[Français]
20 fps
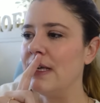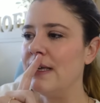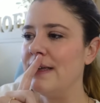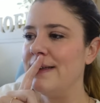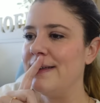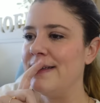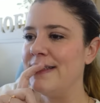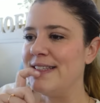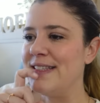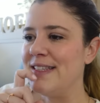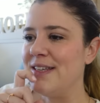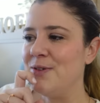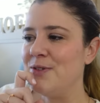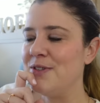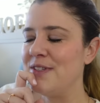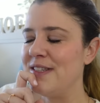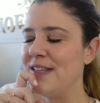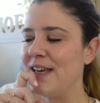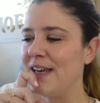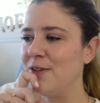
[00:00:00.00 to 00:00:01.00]
Et c'est
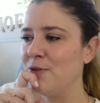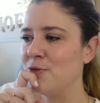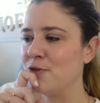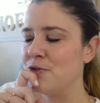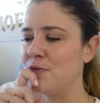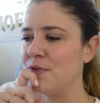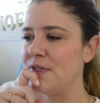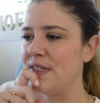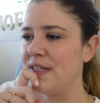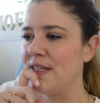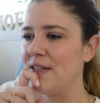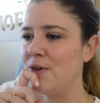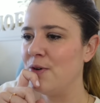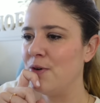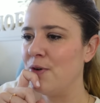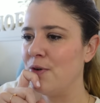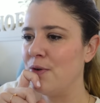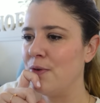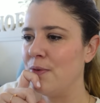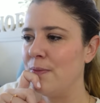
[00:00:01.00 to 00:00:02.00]
une série dont je vous ai
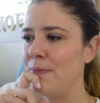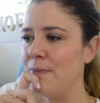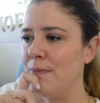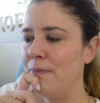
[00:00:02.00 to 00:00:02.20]
euh,